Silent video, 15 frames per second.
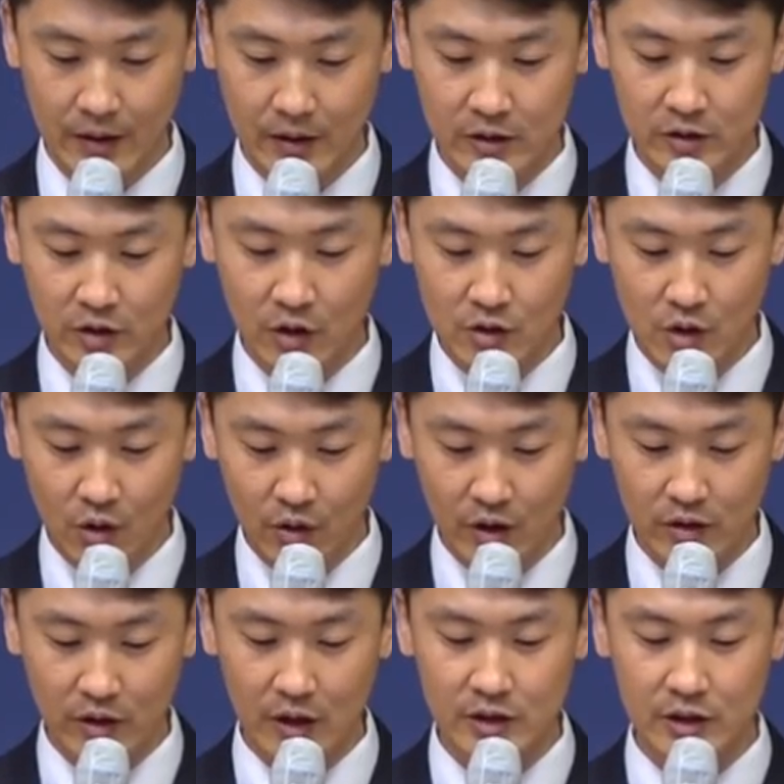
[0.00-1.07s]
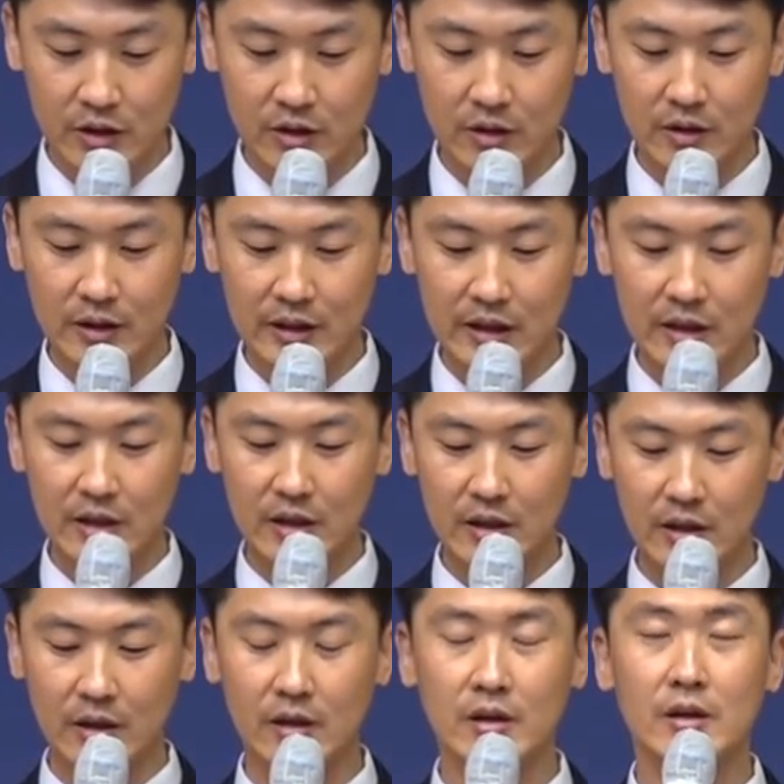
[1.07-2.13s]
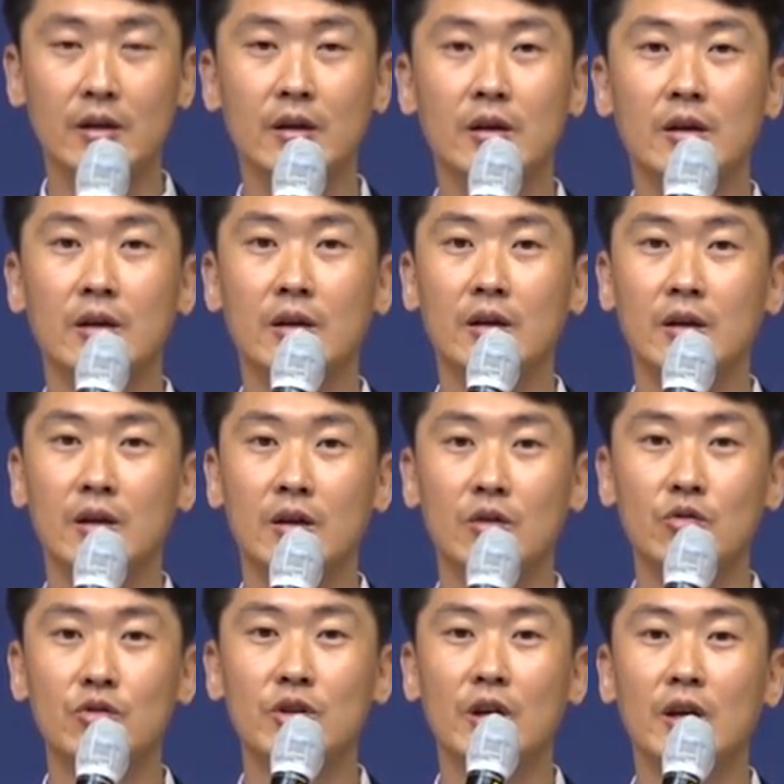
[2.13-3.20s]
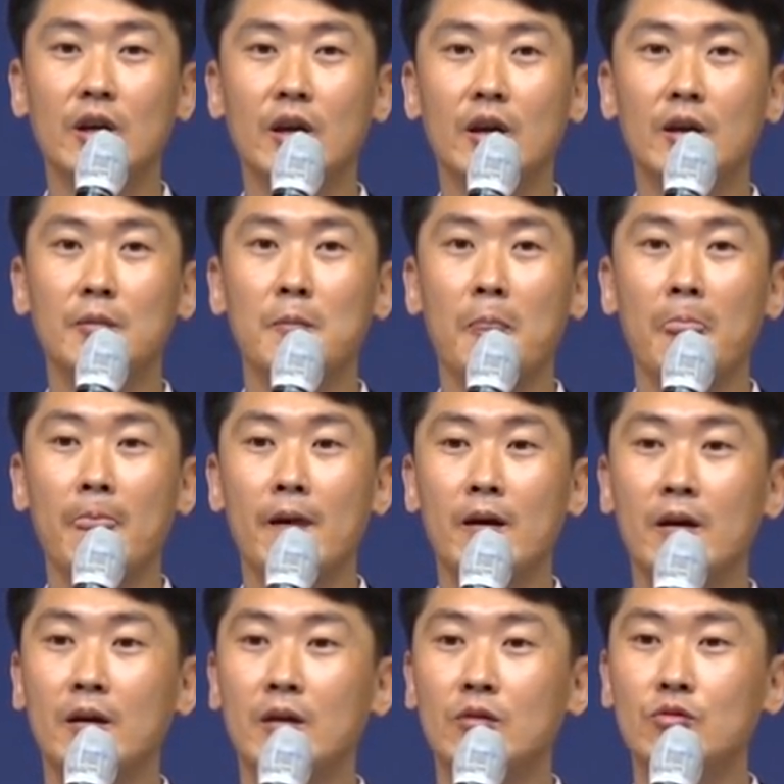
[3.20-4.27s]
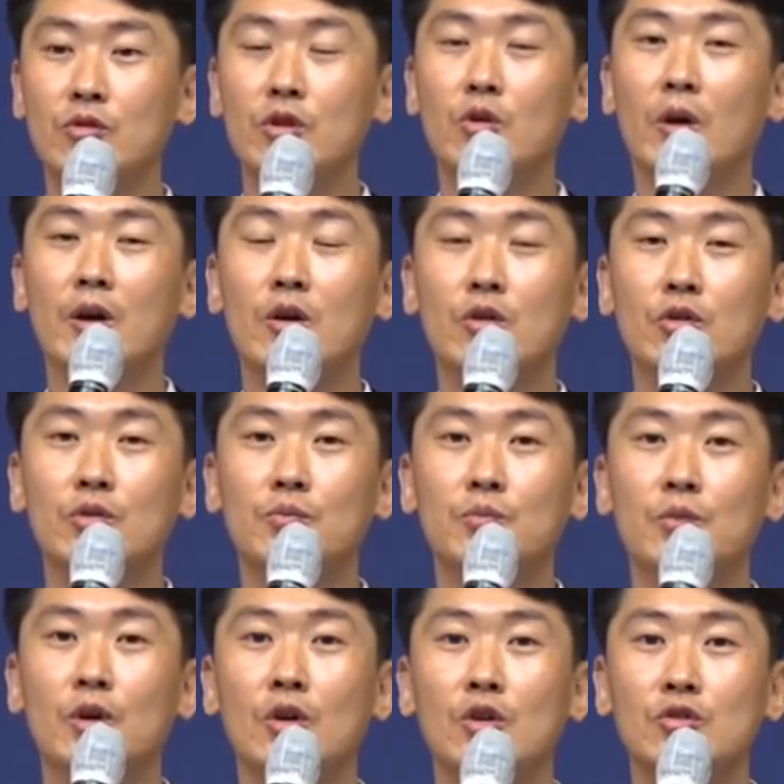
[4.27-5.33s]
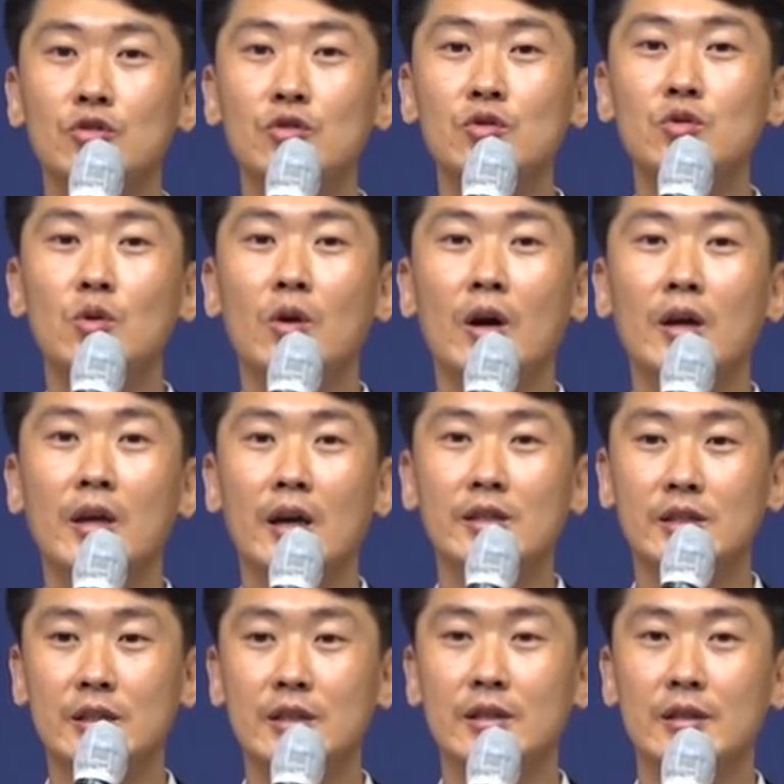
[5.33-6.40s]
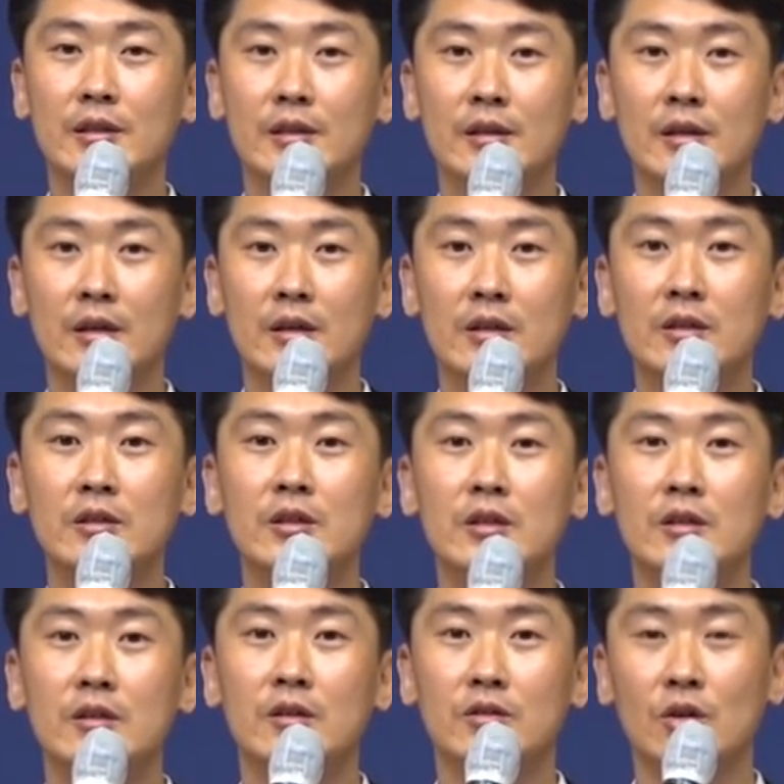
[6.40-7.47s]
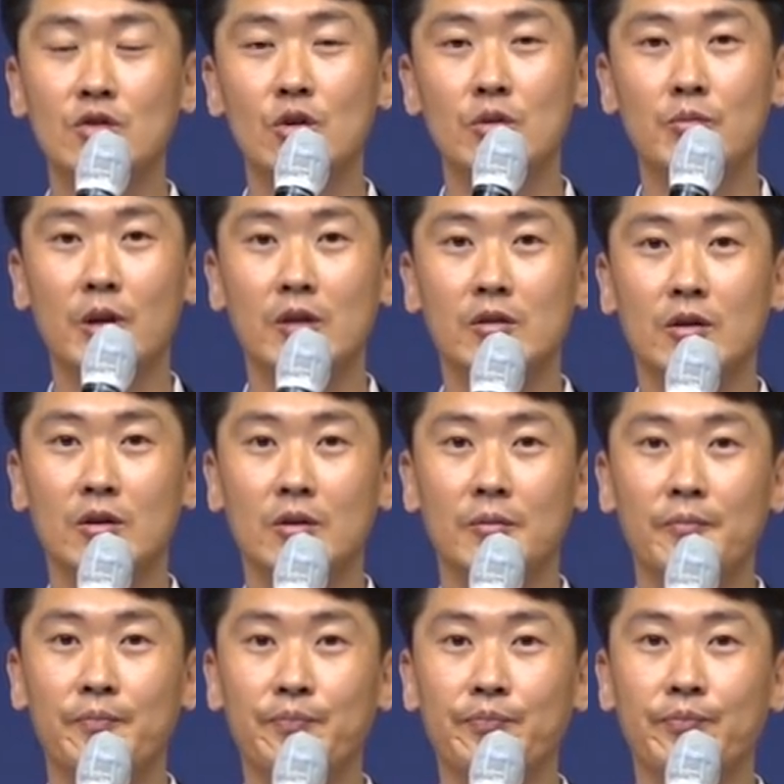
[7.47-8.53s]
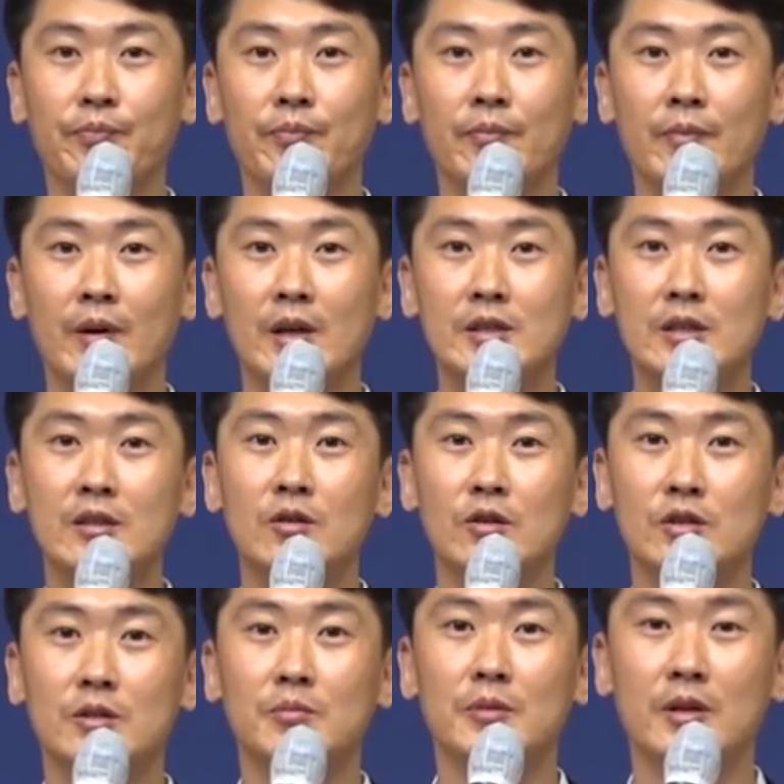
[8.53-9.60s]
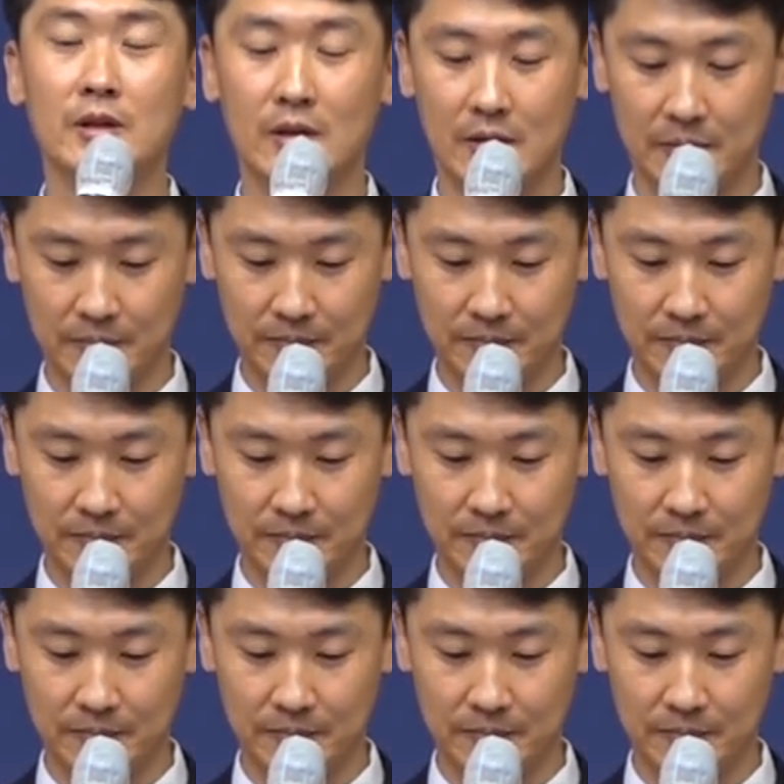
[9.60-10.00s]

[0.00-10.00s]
그 성령께서 하시는 일이 우리에게 우리로 하여금 순종하게 하시는 그 일을 성령님께서 하시는 것입니다.